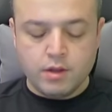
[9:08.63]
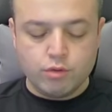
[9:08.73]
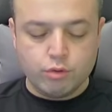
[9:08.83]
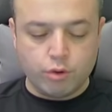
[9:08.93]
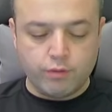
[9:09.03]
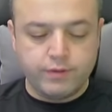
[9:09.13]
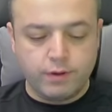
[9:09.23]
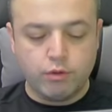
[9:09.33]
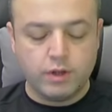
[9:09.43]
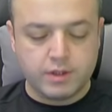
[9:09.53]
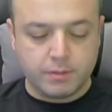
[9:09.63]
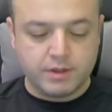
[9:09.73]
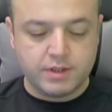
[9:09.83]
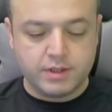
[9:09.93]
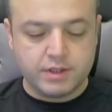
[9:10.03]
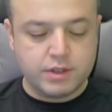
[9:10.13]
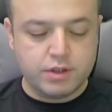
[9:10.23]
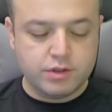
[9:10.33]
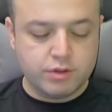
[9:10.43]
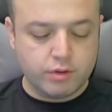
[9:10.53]
Cruyff'la gol atamadık.
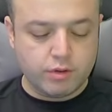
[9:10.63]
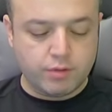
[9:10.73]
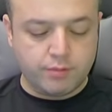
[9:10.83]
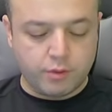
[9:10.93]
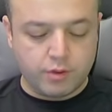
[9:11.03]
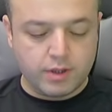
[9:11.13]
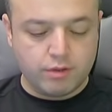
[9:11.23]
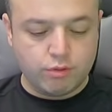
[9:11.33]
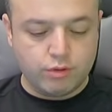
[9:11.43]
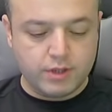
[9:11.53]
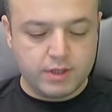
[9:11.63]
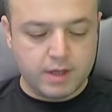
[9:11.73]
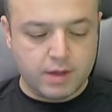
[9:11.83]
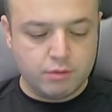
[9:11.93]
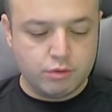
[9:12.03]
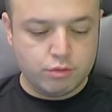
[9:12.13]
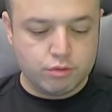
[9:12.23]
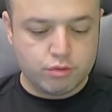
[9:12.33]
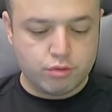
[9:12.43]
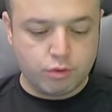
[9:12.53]
İki Diogo Forlan golüyle devam
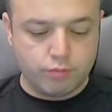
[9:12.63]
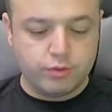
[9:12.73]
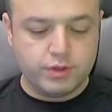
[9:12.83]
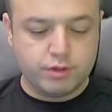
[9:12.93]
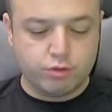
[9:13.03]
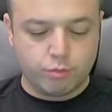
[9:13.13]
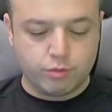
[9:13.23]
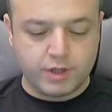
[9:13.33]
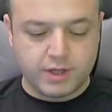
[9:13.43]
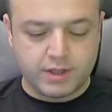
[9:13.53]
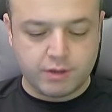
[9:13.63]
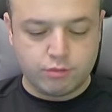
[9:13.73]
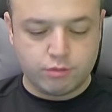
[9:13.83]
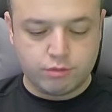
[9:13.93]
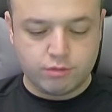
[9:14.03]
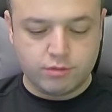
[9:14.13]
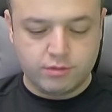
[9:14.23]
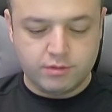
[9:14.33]
ediyoruz. Cruyff'un iki topu direkten döndü.